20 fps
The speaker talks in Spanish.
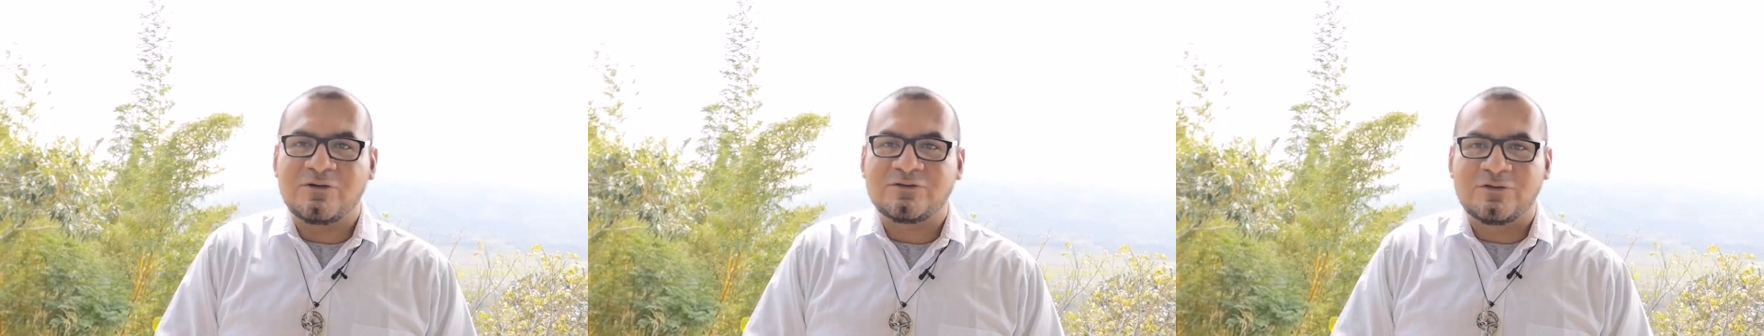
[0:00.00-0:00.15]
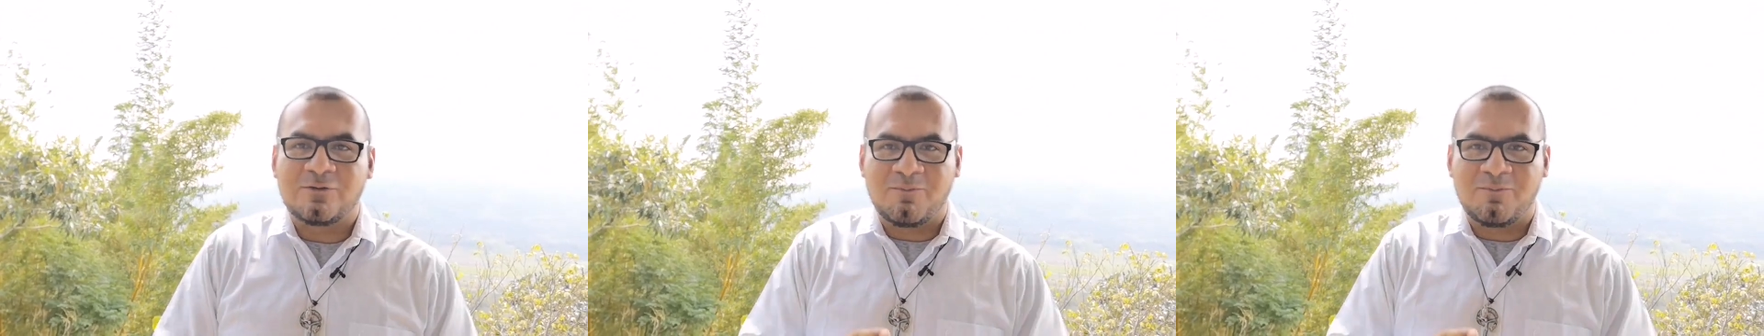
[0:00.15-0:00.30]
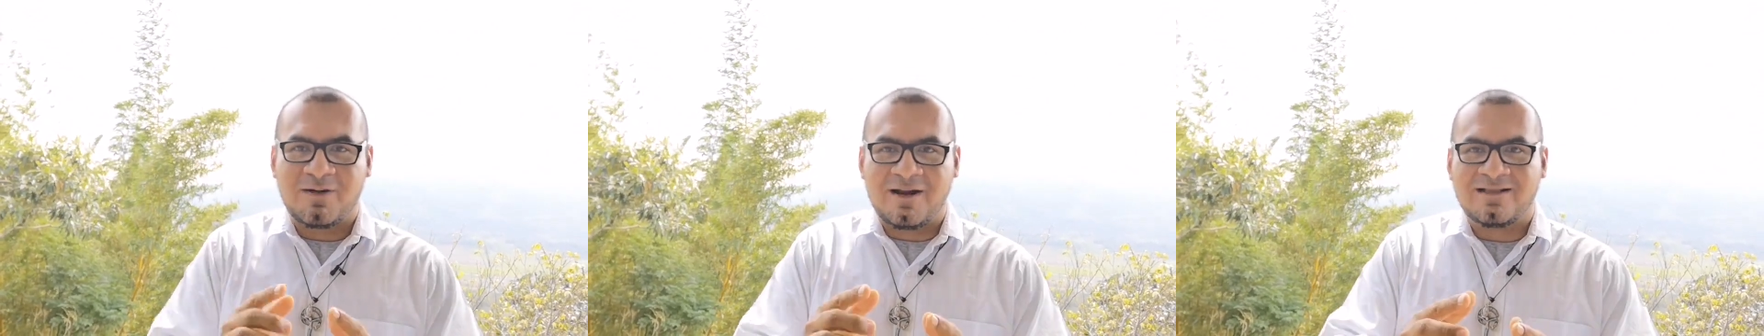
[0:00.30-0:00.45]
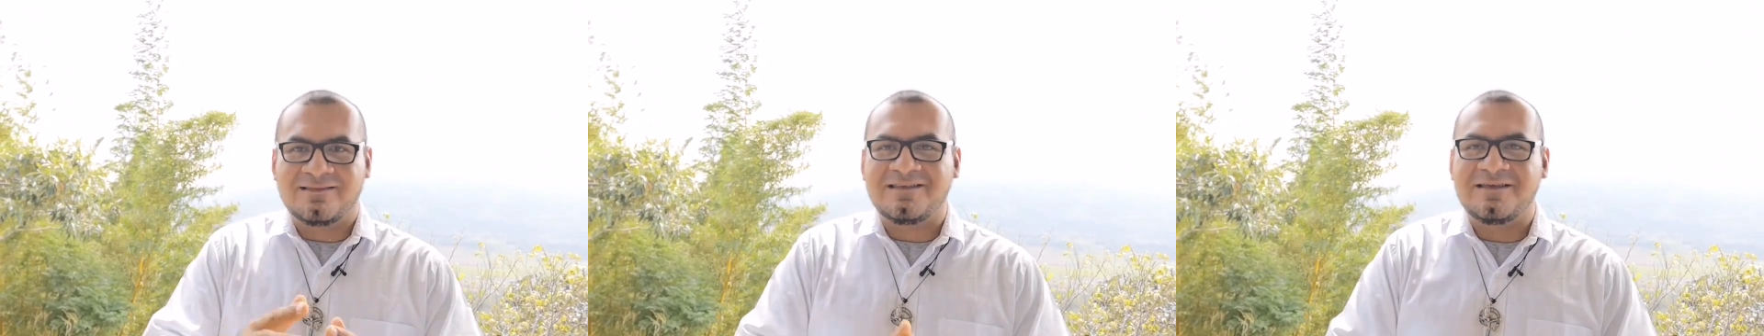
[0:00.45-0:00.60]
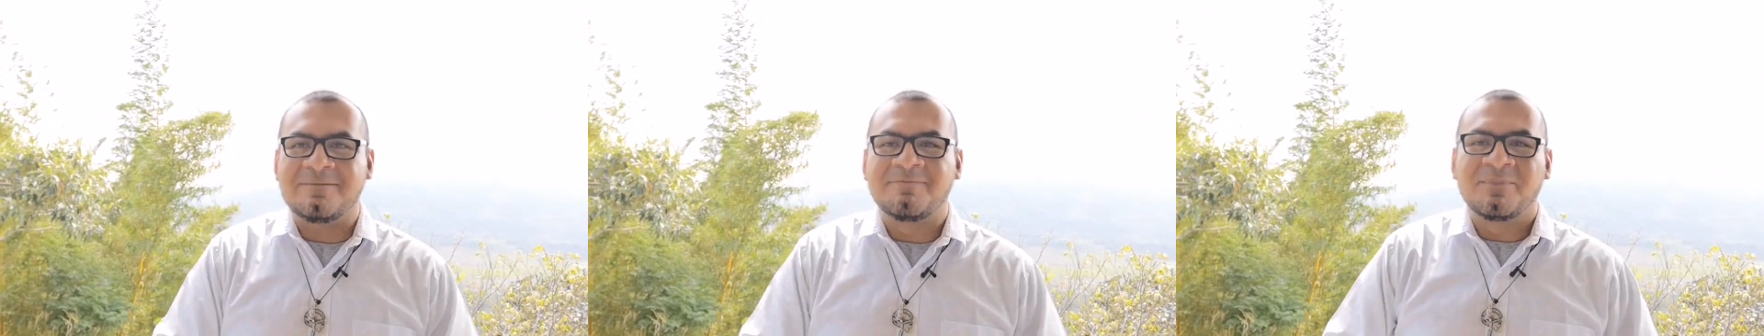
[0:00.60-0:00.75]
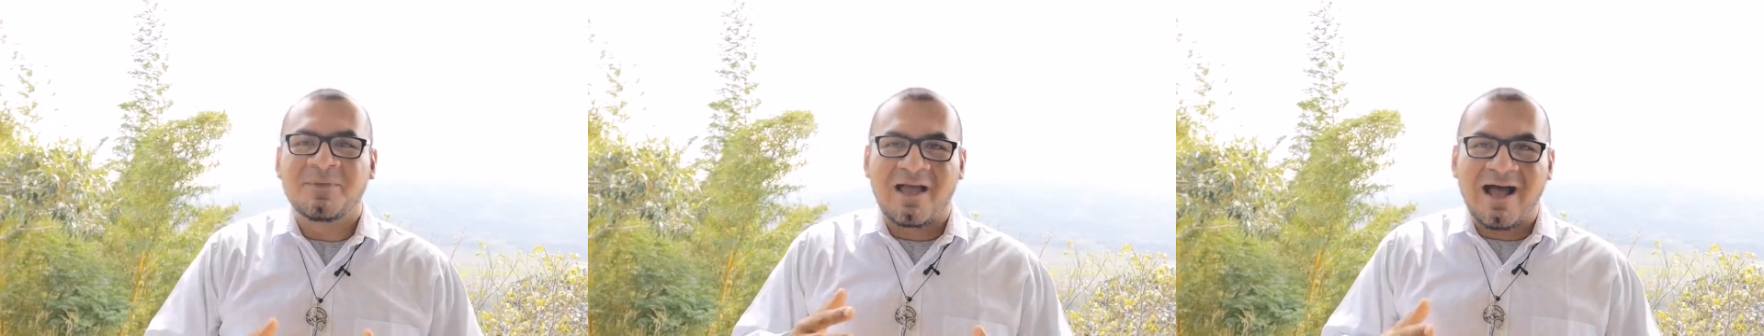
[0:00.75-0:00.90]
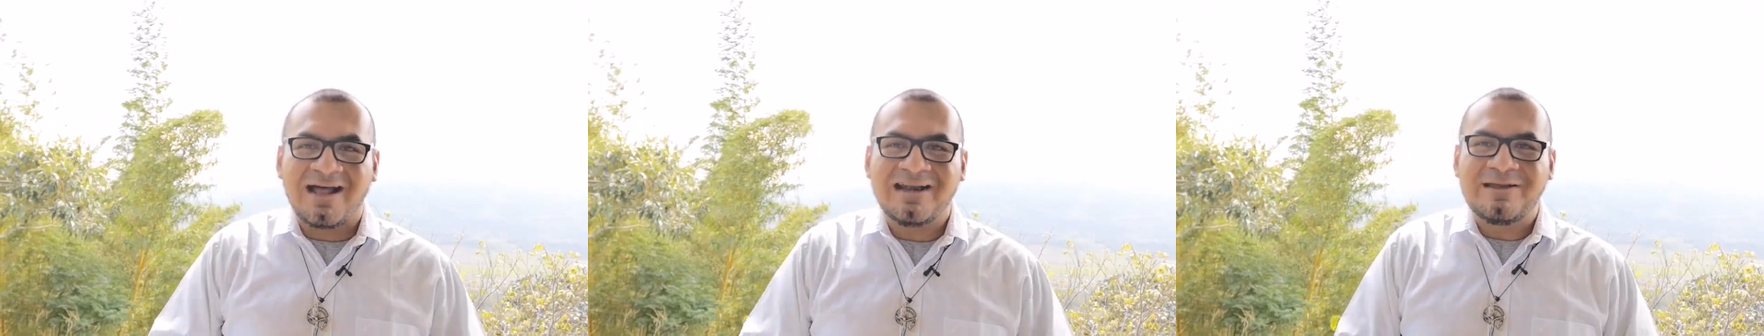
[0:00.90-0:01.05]
puesto para ti.
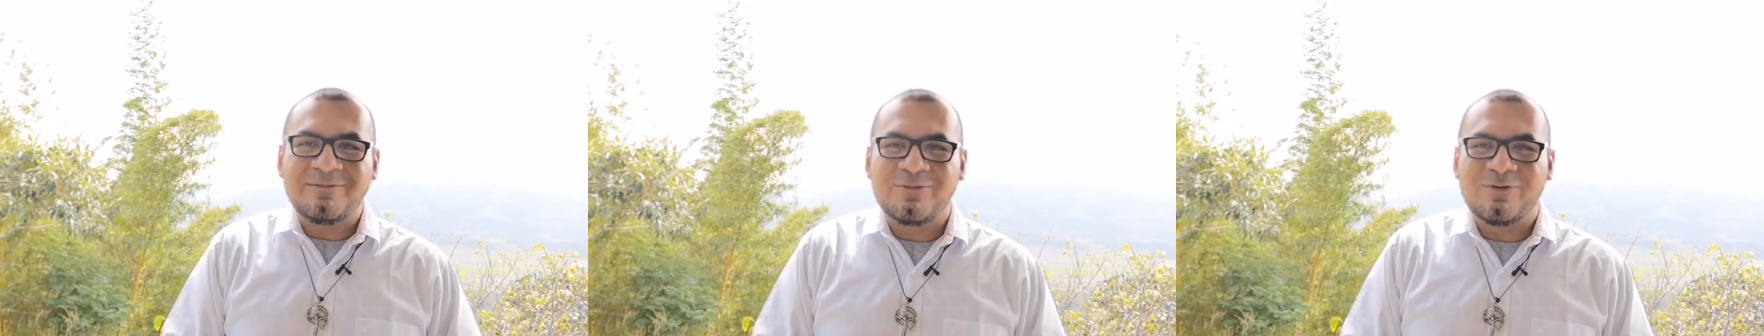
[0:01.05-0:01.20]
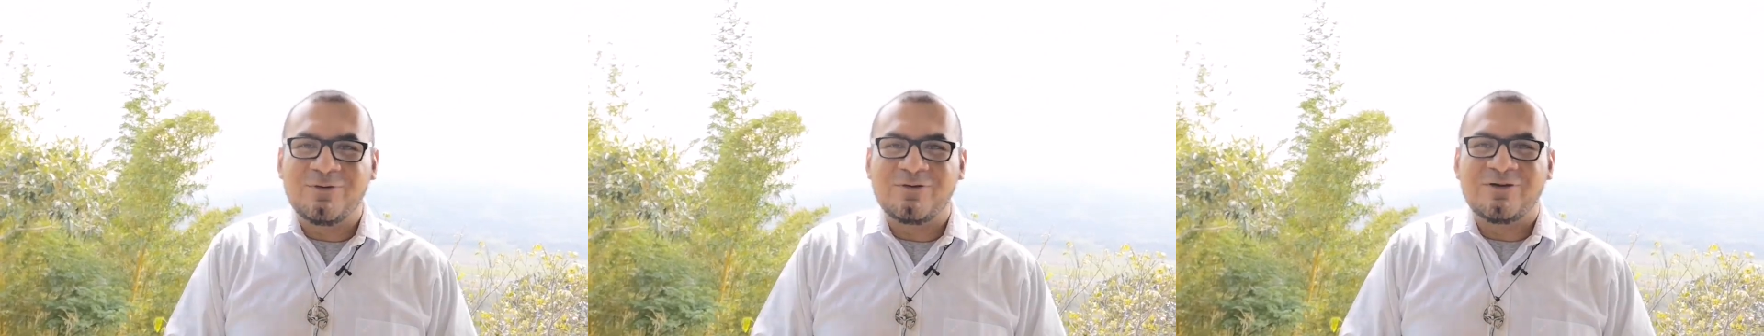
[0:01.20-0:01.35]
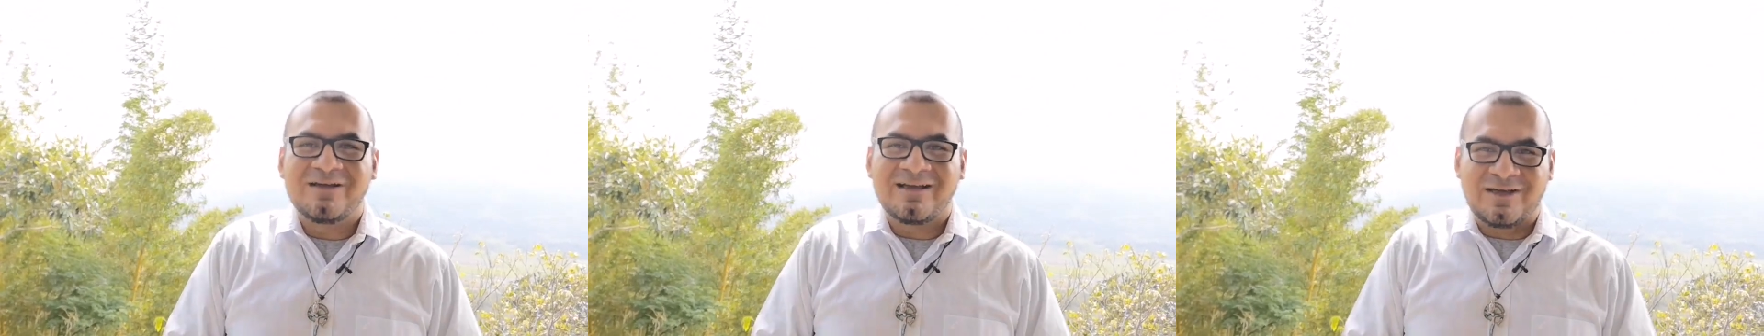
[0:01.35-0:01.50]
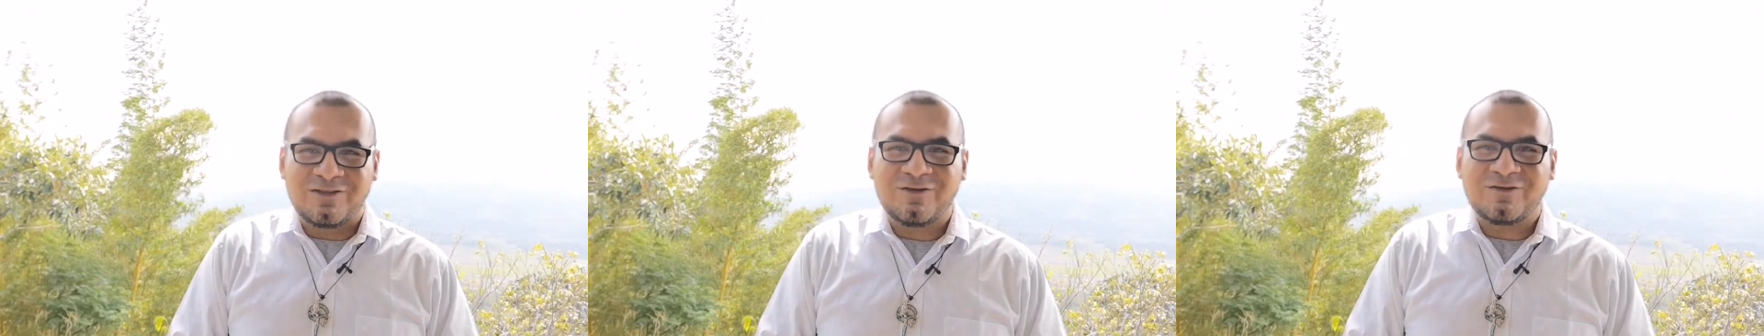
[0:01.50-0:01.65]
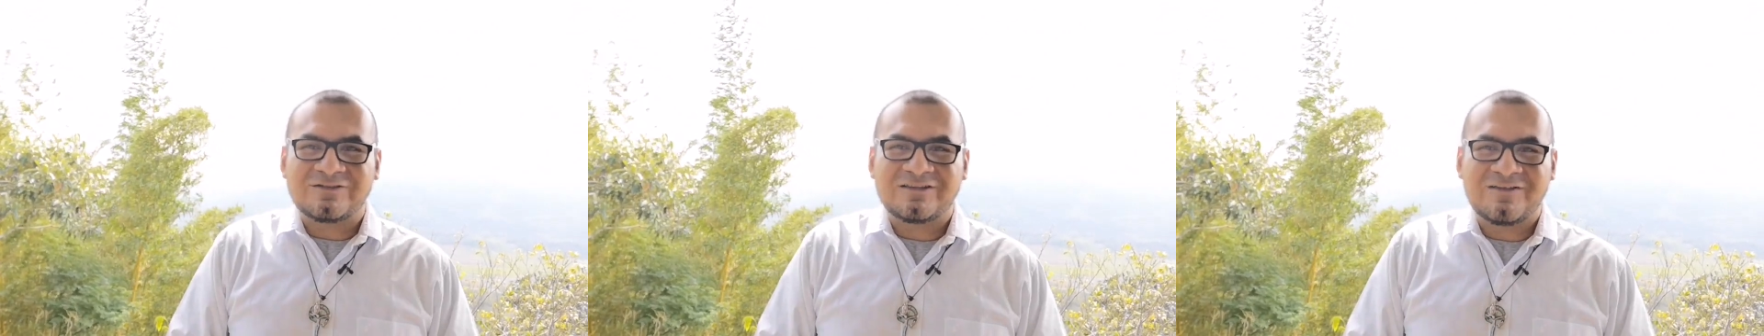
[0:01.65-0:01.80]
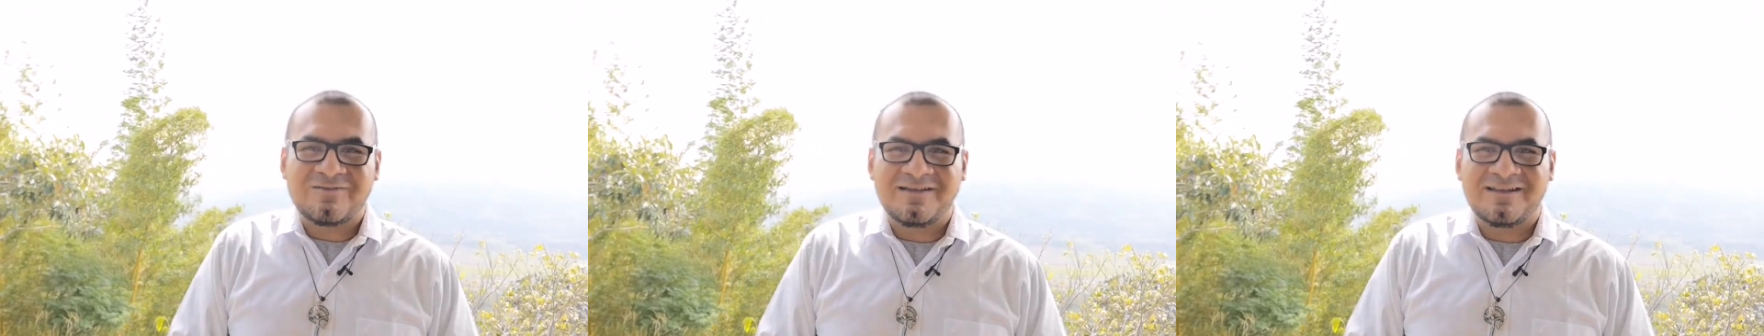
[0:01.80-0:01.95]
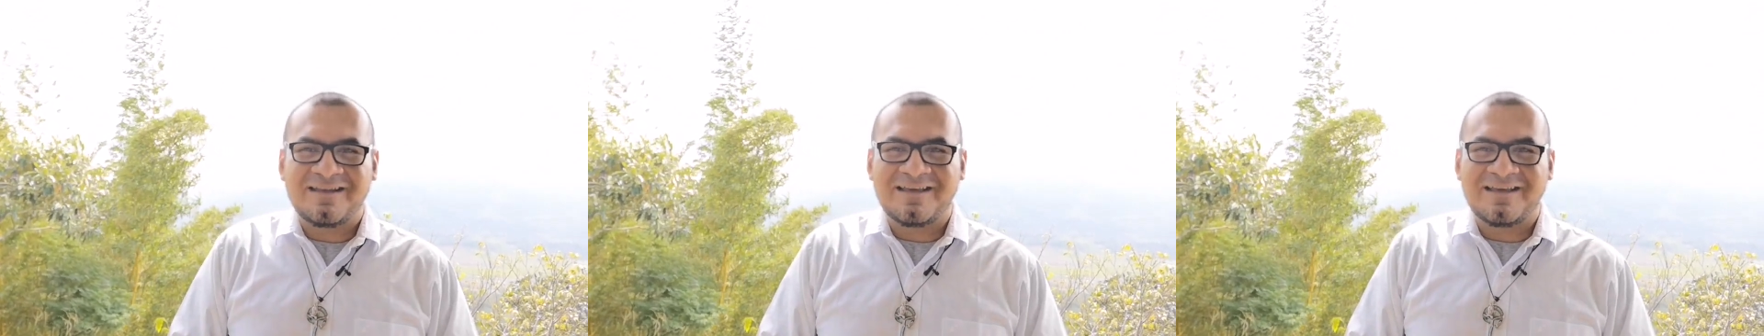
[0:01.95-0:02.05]
Ánimo, que Dios te